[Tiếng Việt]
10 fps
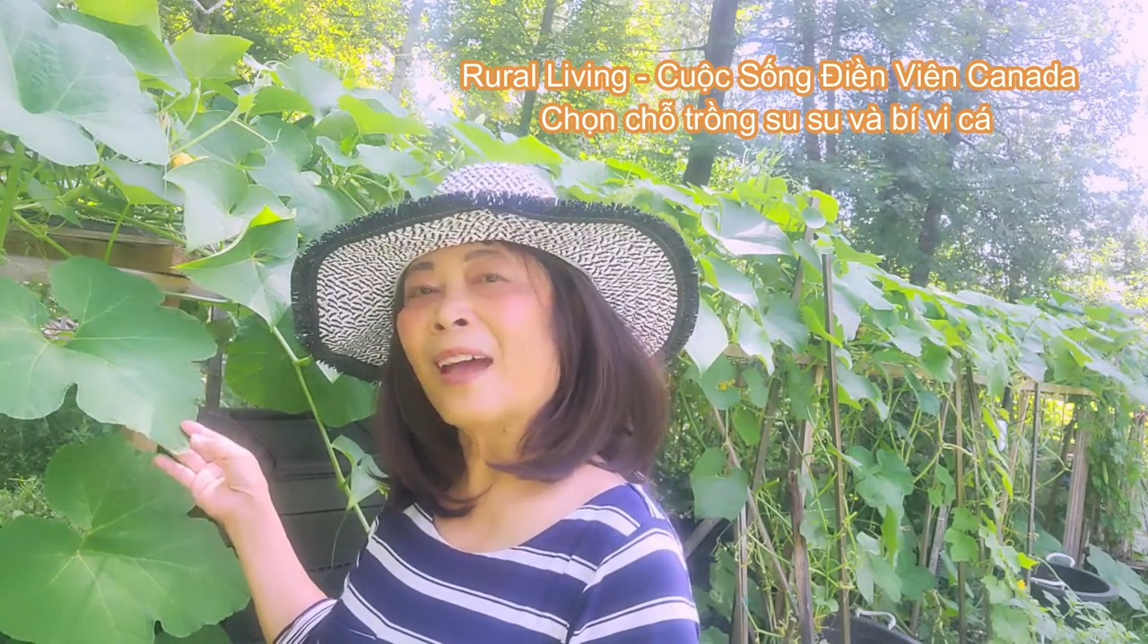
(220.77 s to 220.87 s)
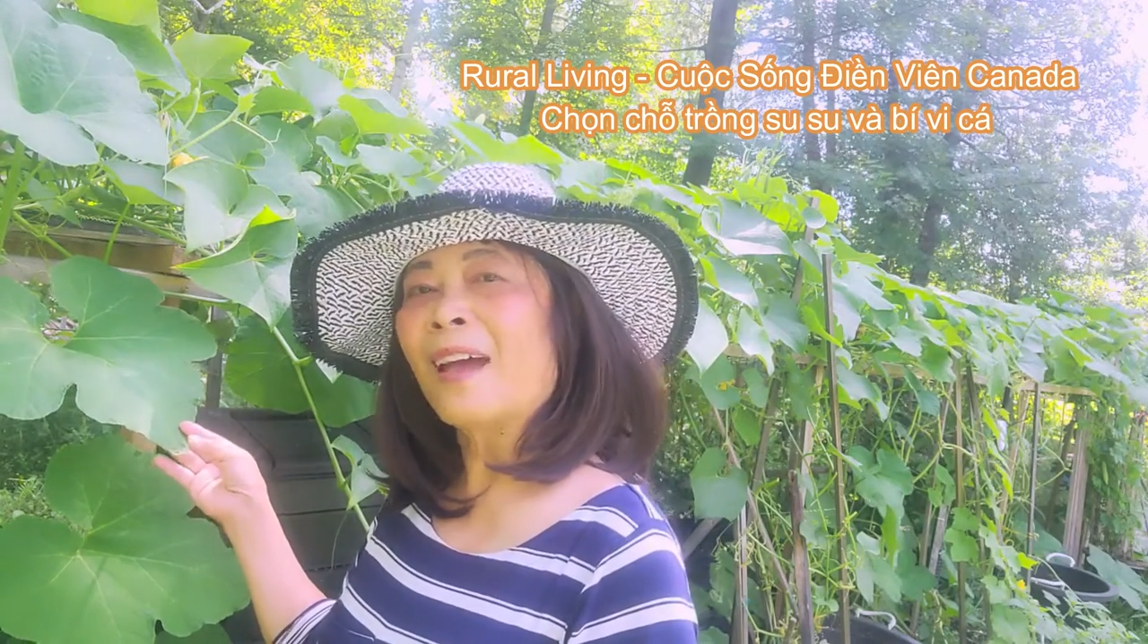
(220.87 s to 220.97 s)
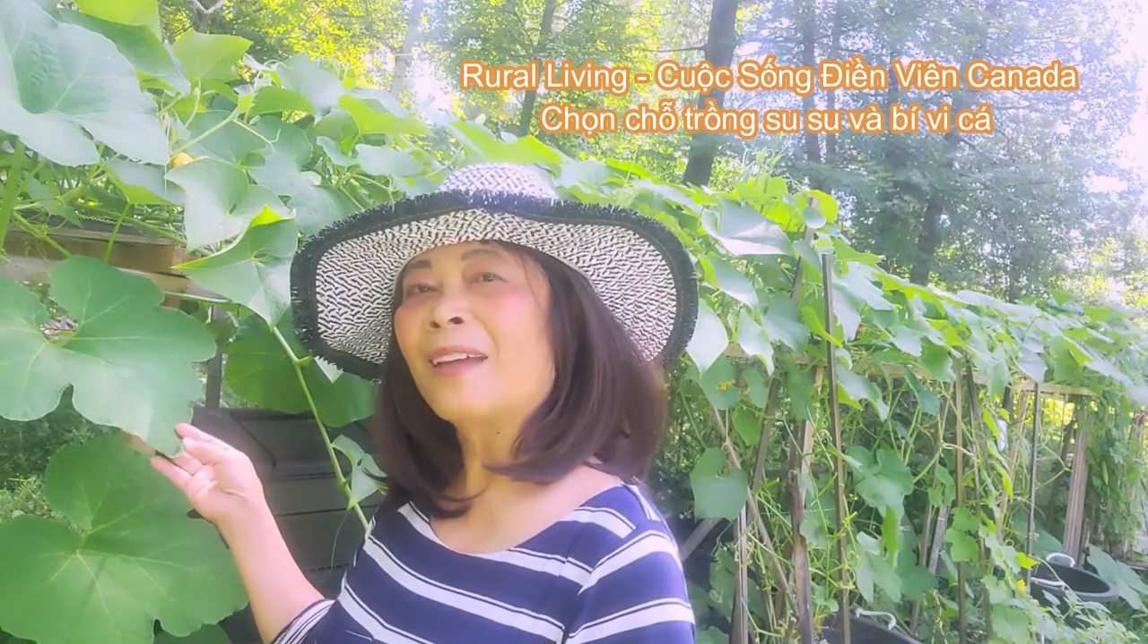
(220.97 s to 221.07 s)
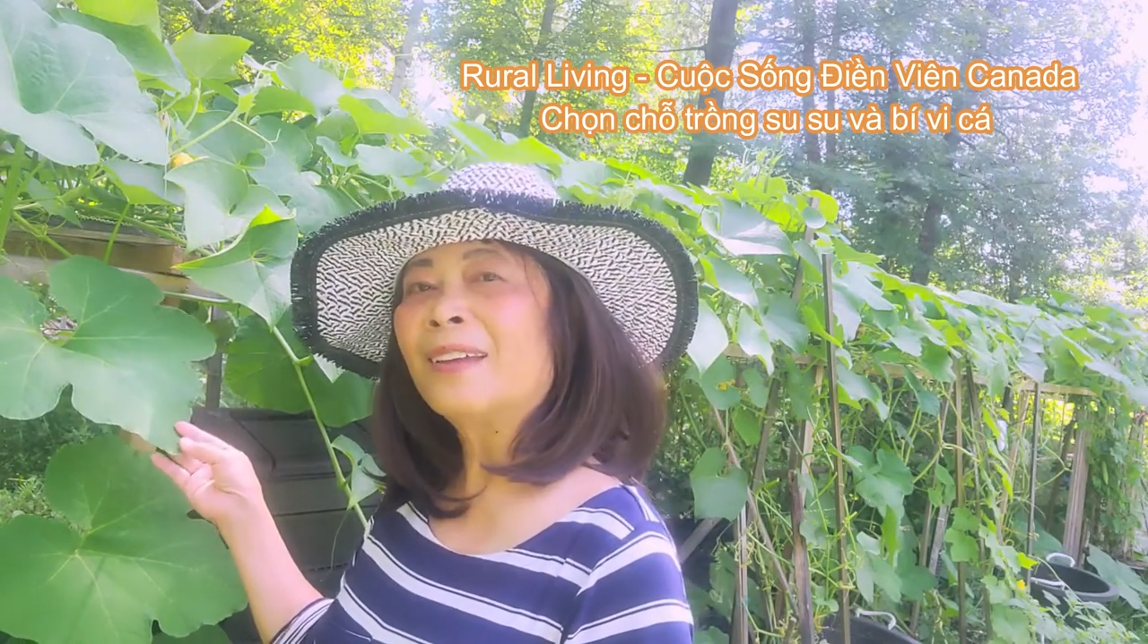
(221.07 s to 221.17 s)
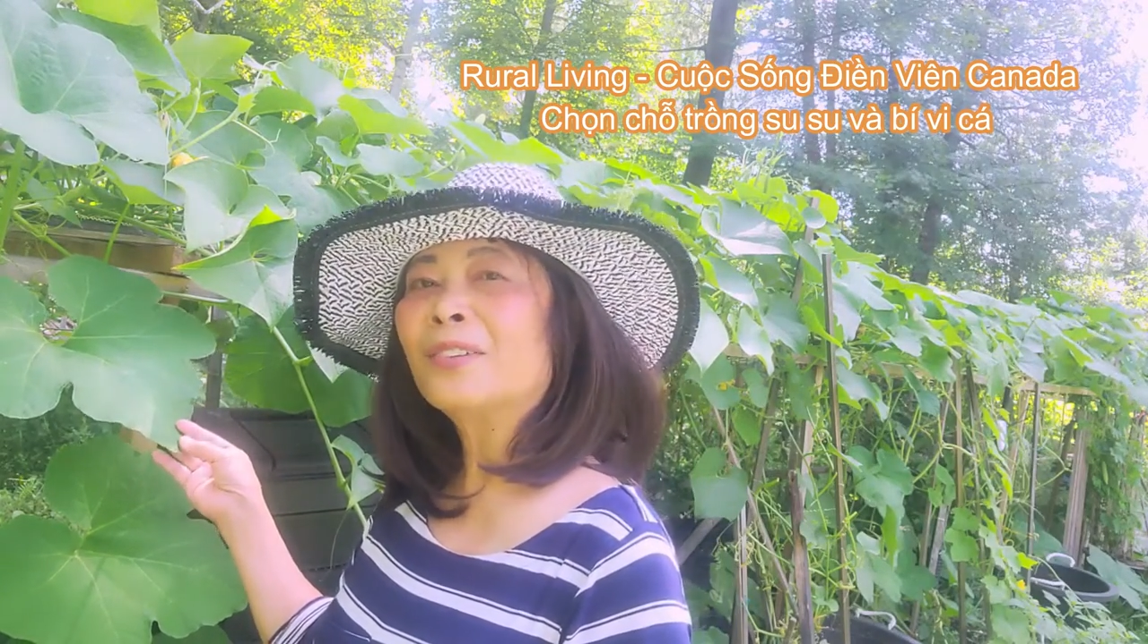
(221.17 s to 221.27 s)

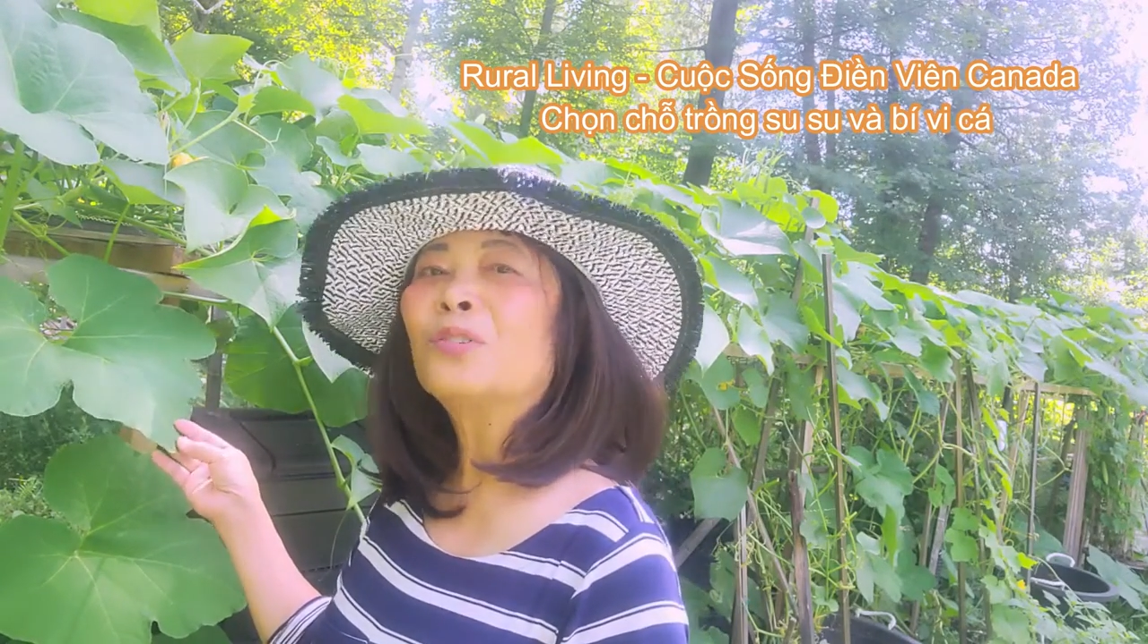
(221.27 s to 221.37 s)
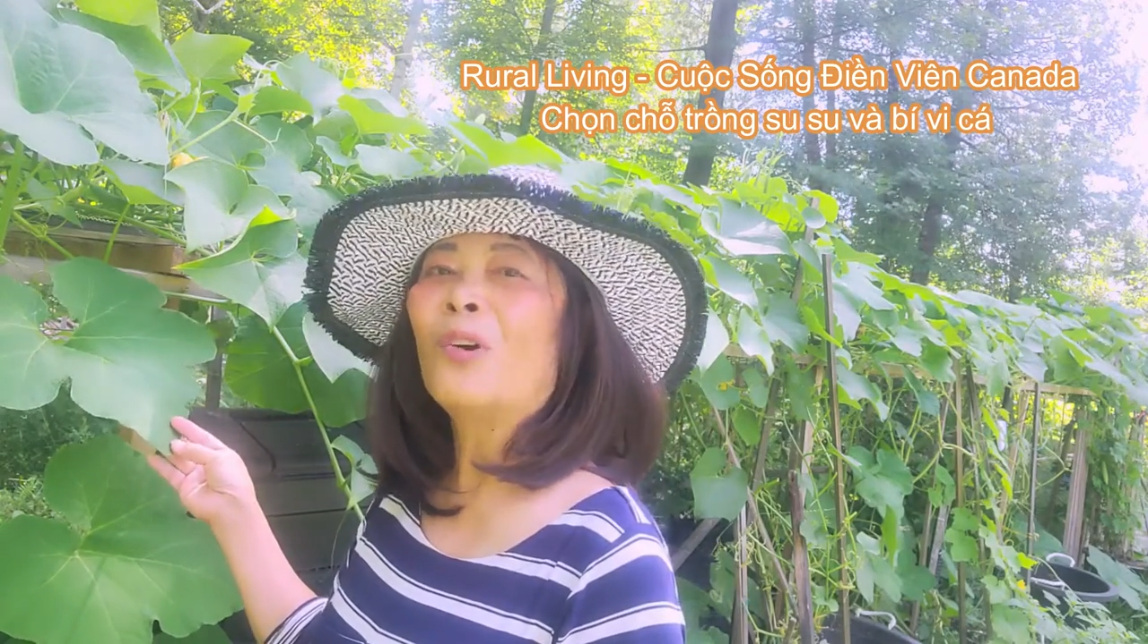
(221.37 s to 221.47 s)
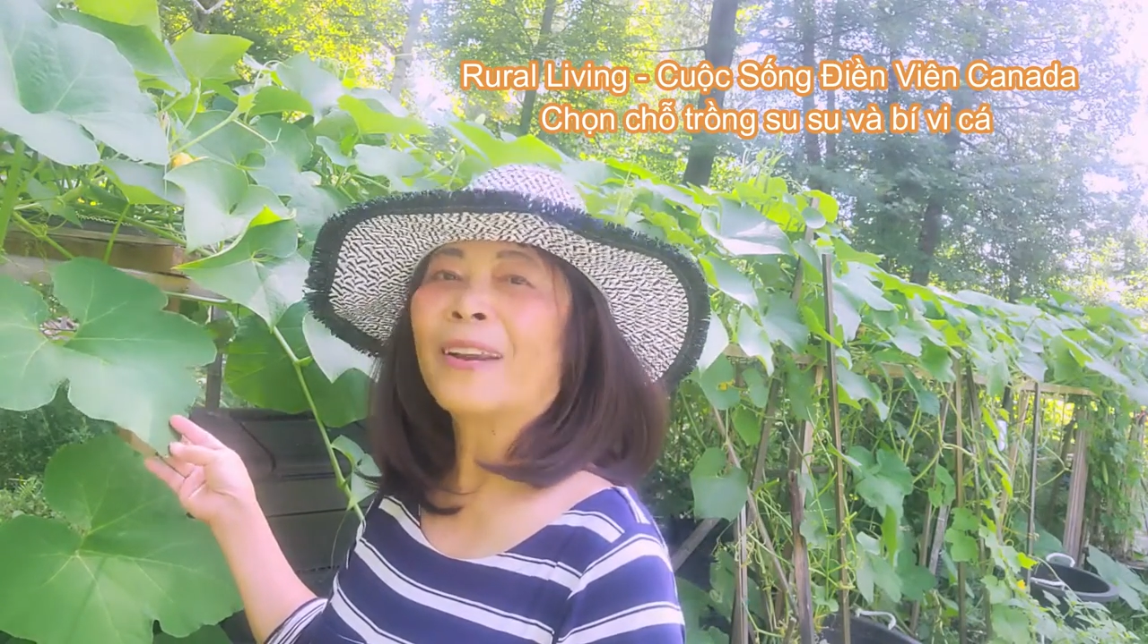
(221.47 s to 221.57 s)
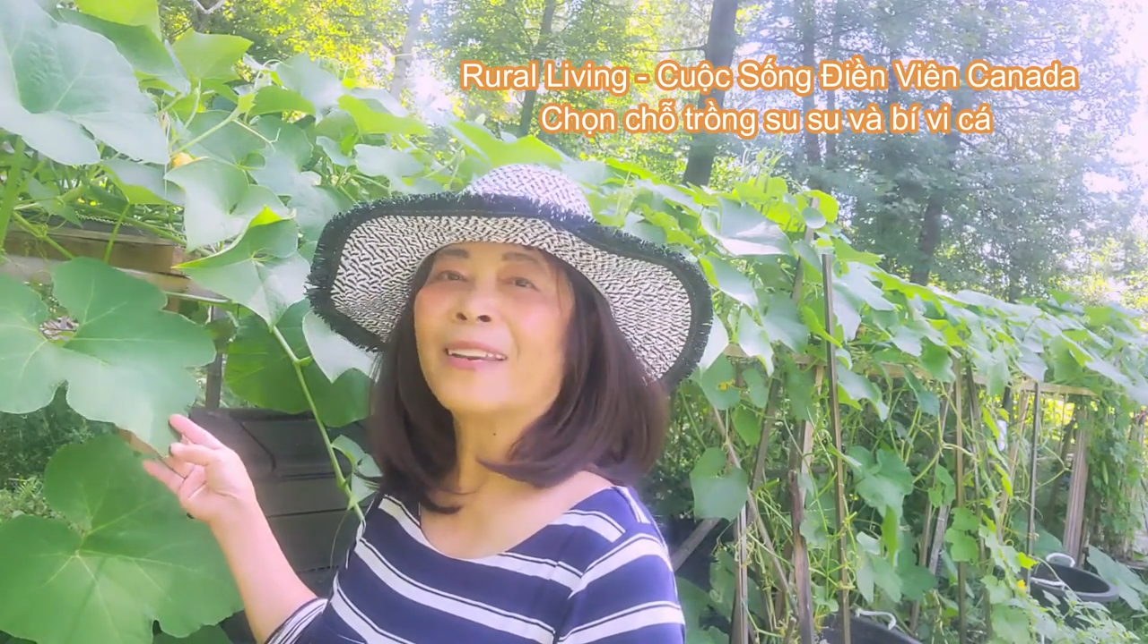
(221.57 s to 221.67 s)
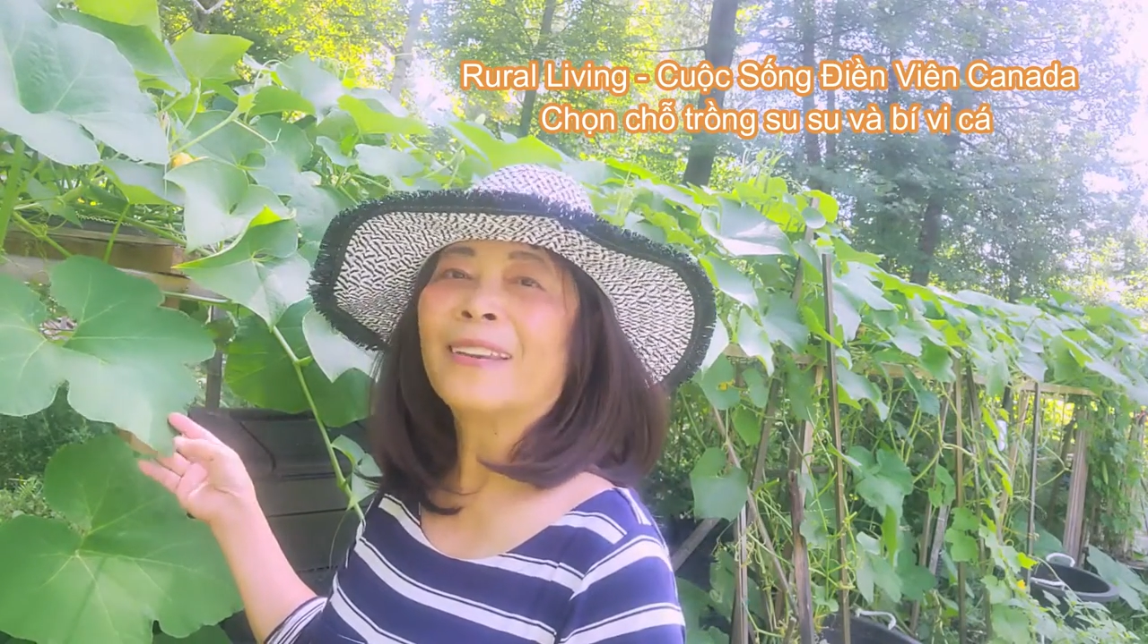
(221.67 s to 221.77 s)
thể thu
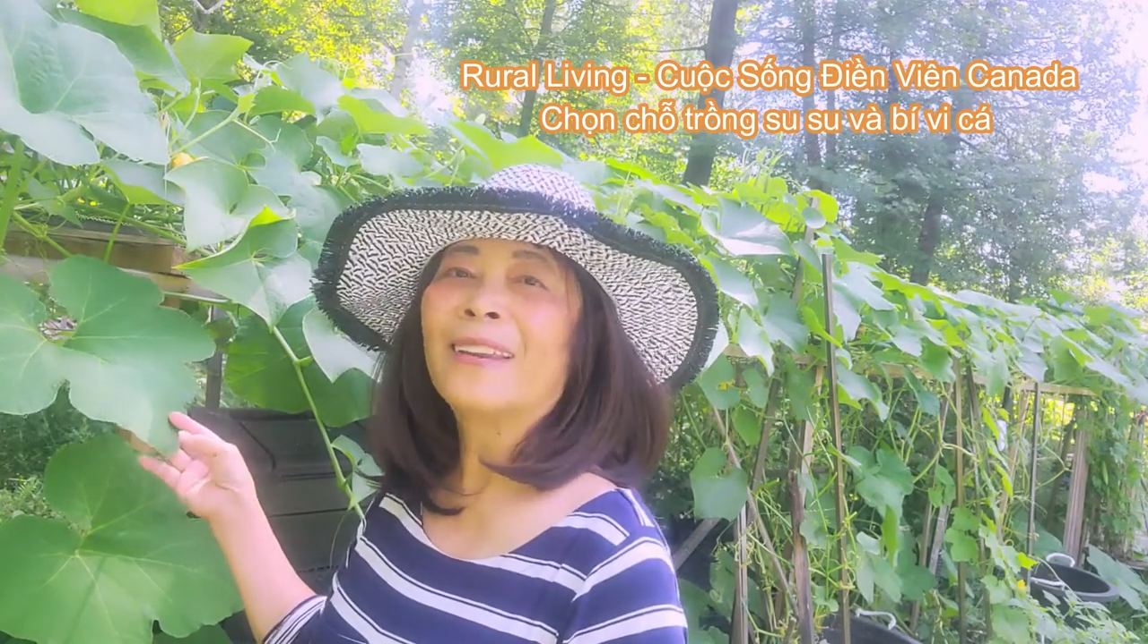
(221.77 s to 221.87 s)
hoạch